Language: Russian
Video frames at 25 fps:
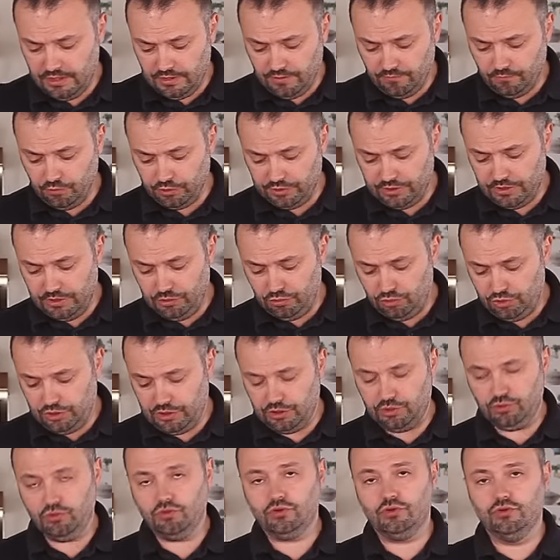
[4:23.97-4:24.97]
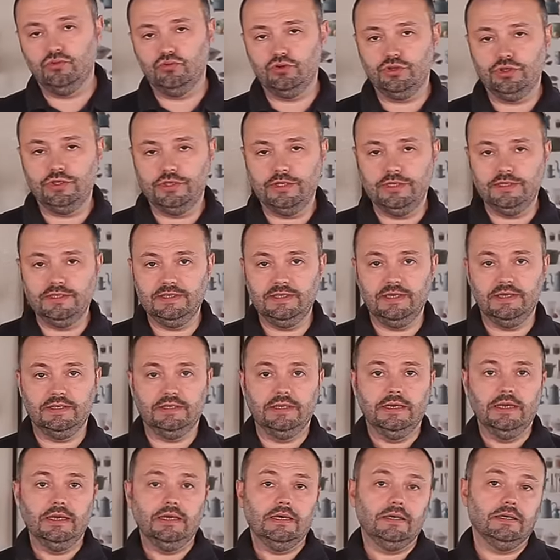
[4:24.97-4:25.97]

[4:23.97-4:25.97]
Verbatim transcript: Вот эту часть тоже нужно срезать.